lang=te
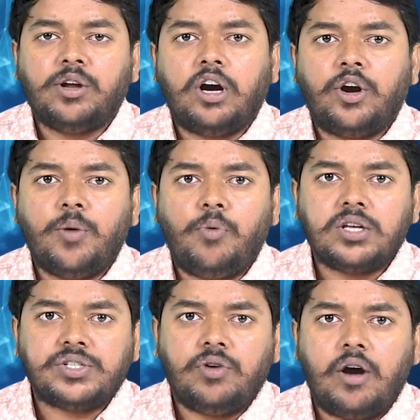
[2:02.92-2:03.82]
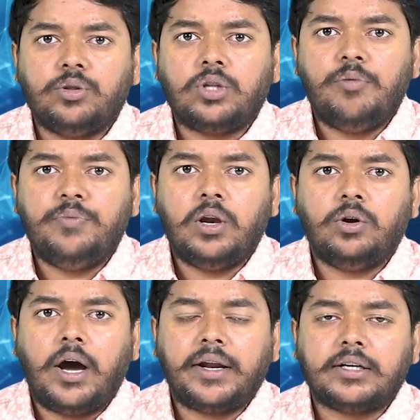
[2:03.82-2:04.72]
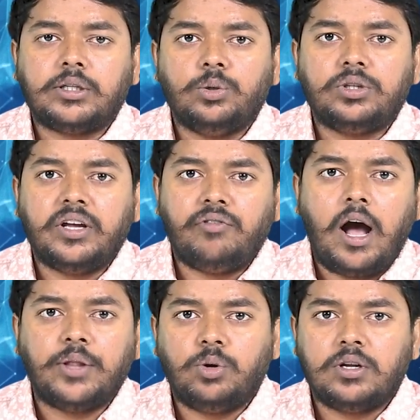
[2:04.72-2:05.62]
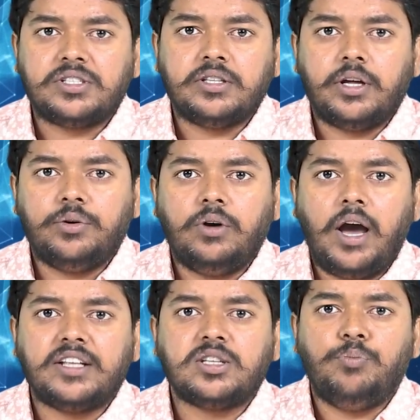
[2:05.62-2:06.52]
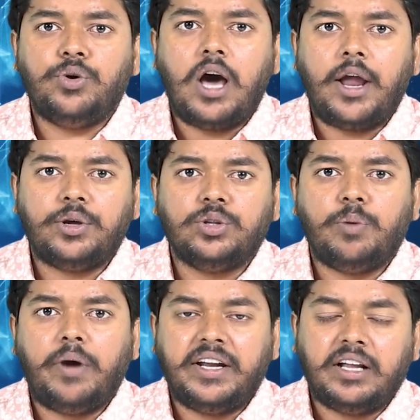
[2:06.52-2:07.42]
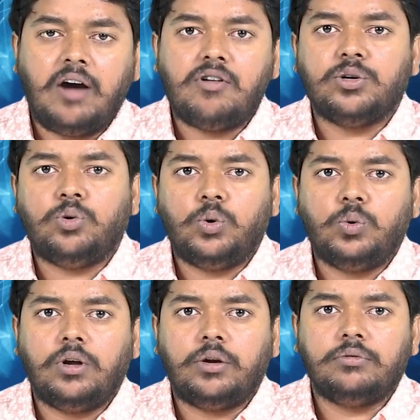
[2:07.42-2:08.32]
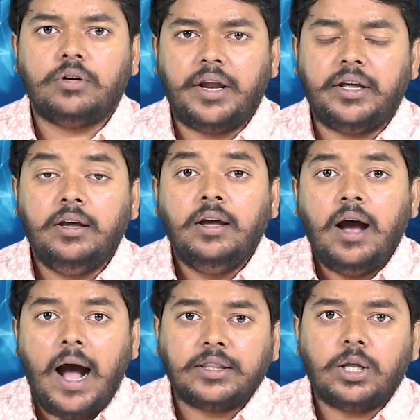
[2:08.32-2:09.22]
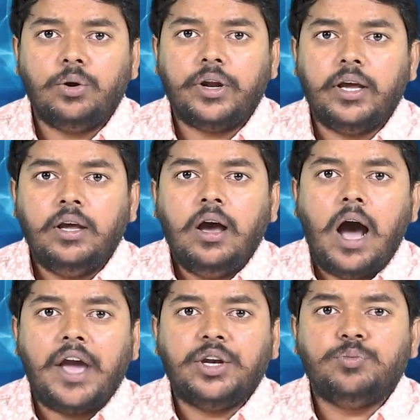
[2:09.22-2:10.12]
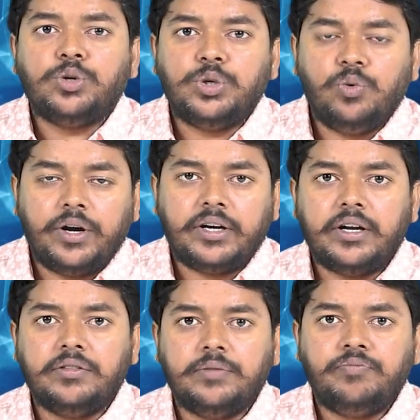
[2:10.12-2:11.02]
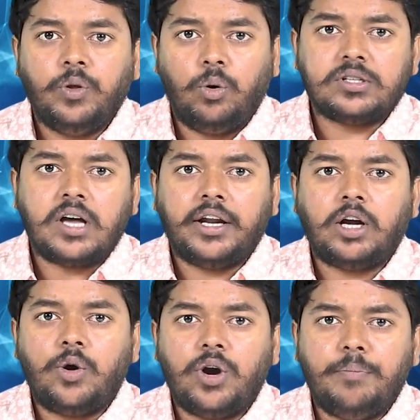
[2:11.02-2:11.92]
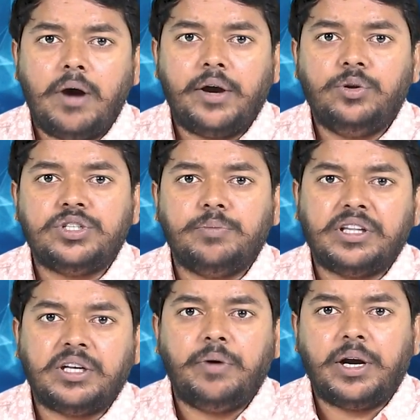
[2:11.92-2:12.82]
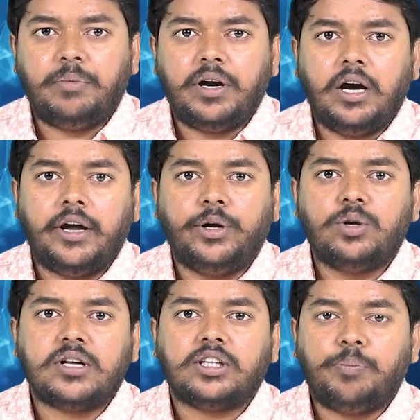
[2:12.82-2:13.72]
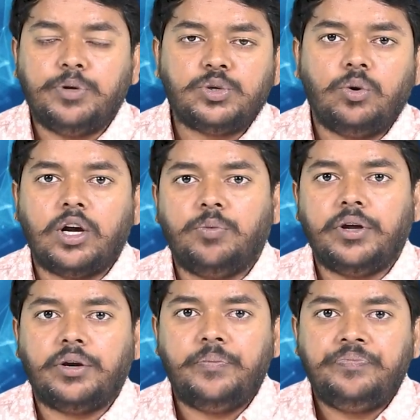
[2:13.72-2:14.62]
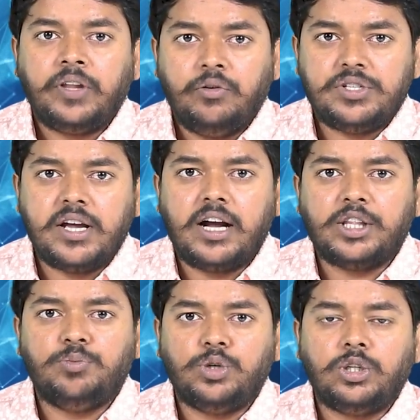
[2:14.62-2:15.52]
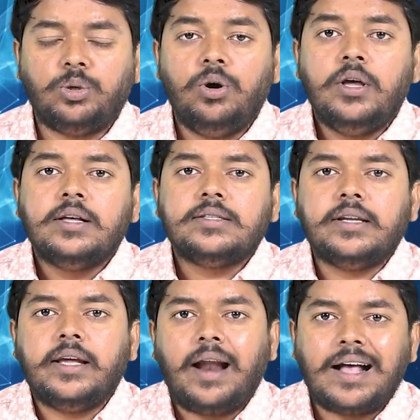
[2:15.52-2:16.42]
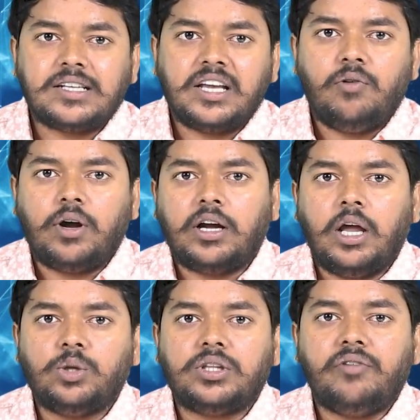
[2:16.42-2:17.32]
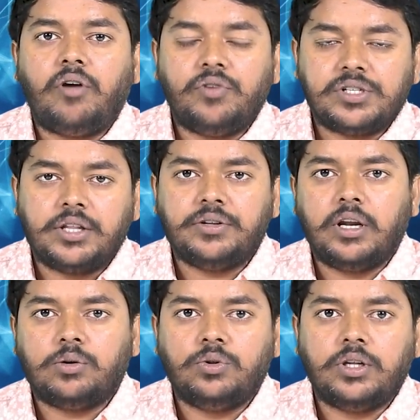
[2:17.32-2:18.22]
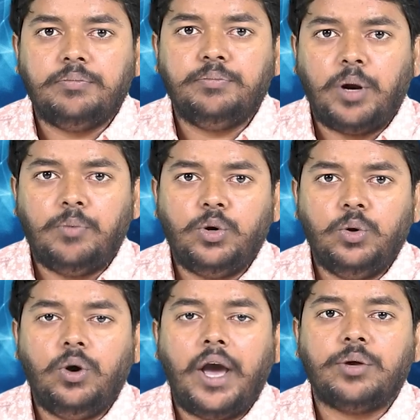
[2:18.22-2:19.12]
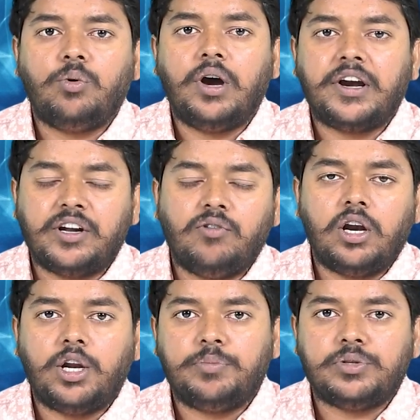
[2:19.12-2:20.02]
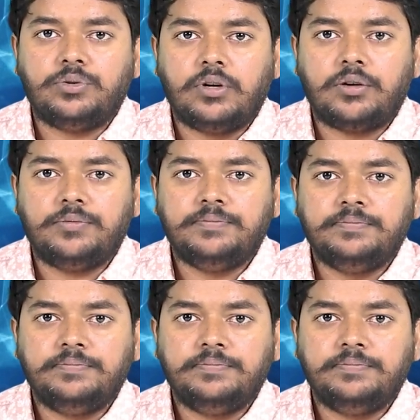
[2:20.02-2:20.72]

ఆయన కరోనా పాజిటివ్ రావడంతో అభిమానులు కార్యకర్తలు తీవ్ర ఆందోళన చెందారు ఆయన సంపూర్ణ ఆరోగ్యంతో బయటికి రావాలని కోరుకున్నారు కానీ అంతలోనే ఆయన్ను మృత్యువు వెంటాడింది ఒకసారి కరోనా బారి నుంచి బతికి బయటపడ్డ రెండోసారి తప్పించుకోలేకపోయారు విజయకాంత్ మృతితో సినీ రాజకీయ వర్గాల్లో తీవ్ర విషాదం నెలకొంది ప్రముఖులు ఆయనకు ఘన అర్పిస్తున్నారు